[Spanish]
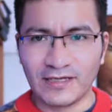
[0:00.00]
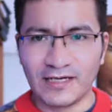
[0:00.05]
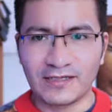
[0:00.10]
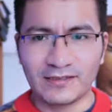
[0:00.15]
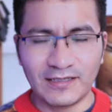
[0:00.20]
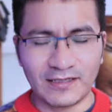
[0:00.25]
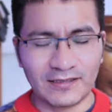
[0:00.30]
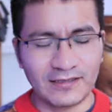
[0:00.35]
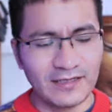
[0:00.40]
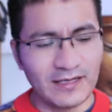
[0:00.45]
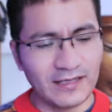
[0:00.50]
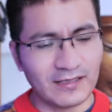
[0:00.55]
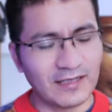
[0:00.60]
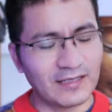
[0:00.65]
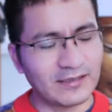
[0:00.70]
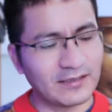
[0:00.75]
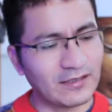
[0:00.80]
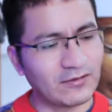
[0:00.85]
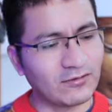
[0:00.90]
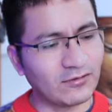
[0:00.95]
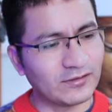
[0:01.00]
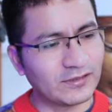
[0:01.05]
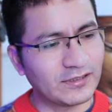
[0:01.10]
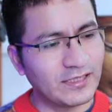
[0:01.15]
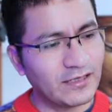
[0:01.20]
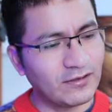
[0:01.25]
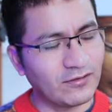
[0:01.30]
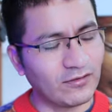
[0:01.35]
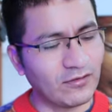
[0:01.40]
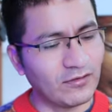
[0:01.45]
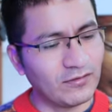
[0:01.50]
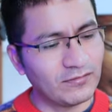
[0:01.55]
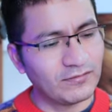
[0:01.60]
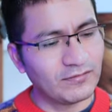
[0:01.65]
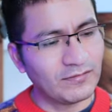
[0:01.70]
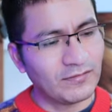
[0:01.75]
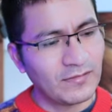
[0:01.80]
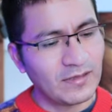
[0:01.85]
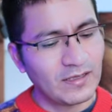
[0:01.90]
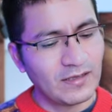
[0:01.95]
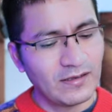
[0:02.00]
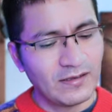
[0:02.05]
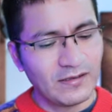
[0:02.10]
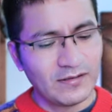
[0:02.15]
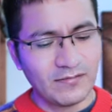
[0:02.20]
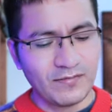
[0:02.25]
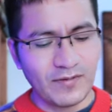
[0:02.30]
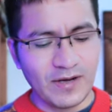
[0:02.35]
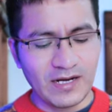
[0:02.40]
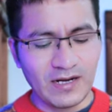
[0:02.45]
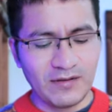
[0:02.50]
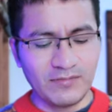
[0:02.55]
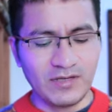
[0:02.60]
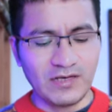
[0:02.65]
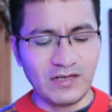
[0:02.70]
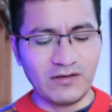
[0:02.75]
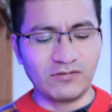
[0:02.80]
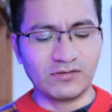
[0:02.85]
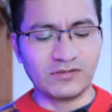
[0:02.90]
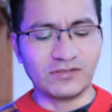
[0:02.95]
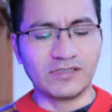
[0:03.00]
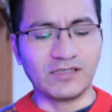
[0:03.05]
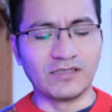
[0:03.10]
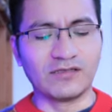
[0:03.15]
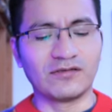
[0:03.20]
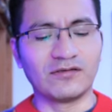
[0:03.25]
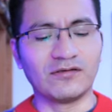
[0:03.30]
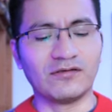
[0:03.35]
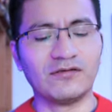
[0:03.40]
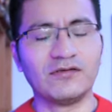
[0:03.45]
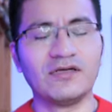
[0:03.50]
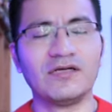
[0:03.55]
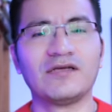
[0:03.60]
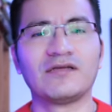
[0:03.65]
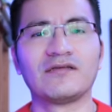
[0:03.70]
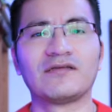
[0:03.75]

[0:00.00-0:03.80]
Carta guía, carta consejo para mi leoncito.